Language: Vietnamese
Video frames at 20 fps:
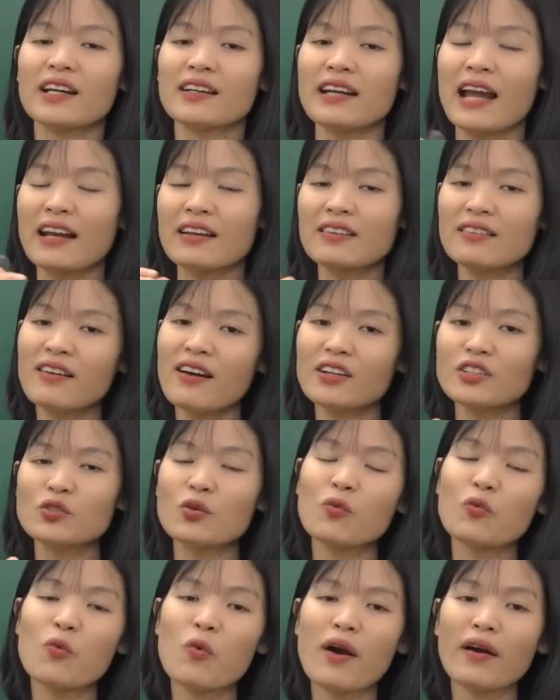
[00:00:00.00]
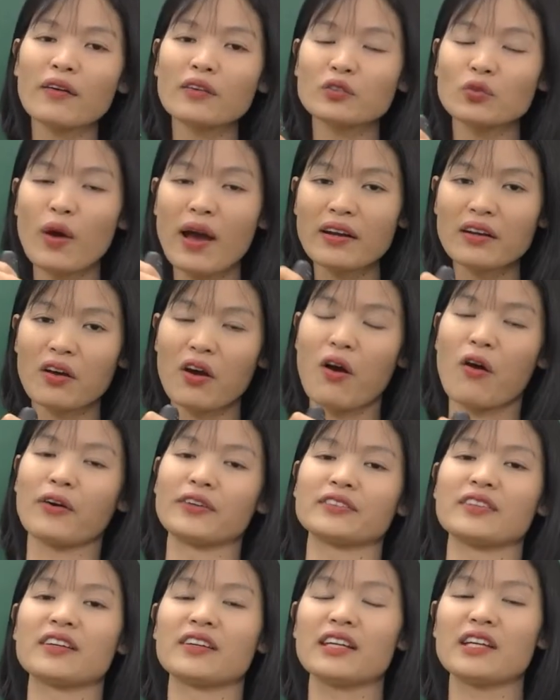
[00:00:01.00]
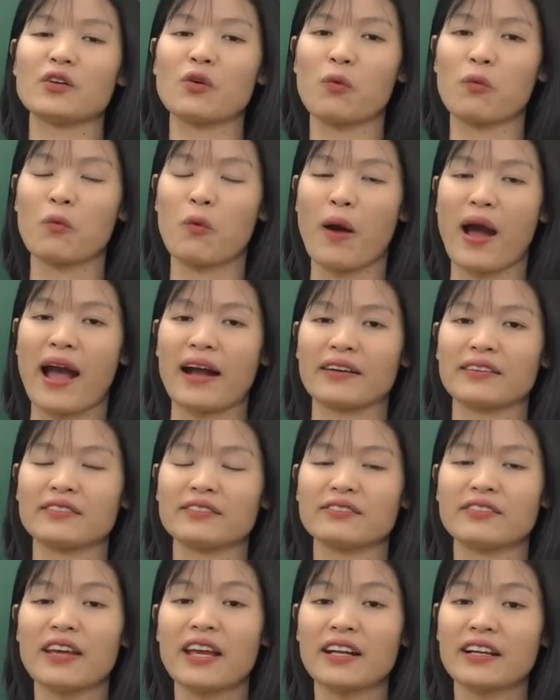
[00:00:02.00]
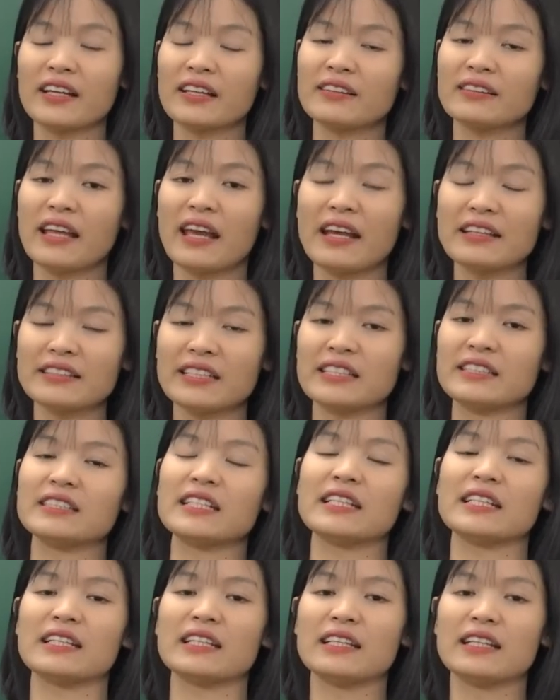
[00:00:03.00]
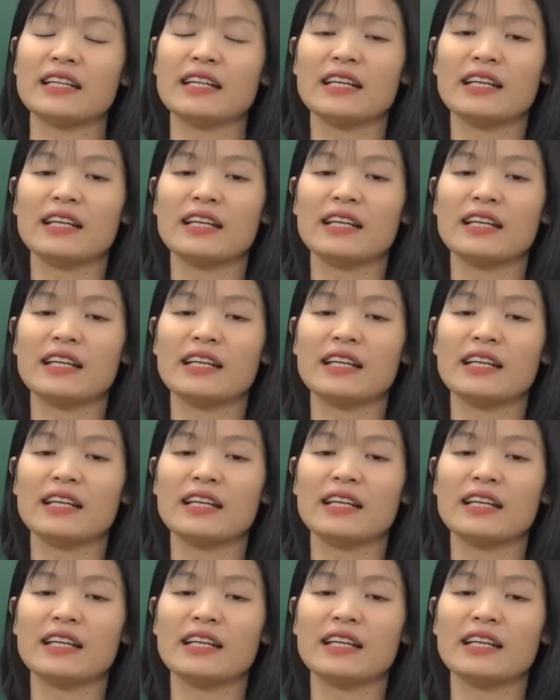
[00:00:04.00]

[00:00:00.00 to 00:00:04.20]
đã đưa Trung Quốc thoát khỏi thời kỳ khủng hoảng về kinh tế chính trị,